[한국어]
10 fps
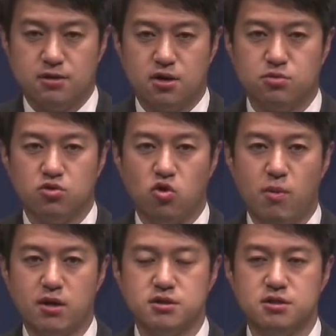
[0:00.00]
여러분,
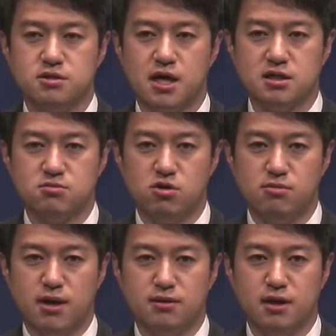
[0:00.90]
도망치는 사슴을
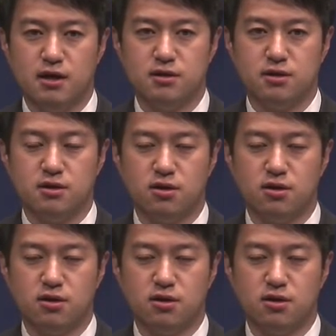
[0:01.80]
만난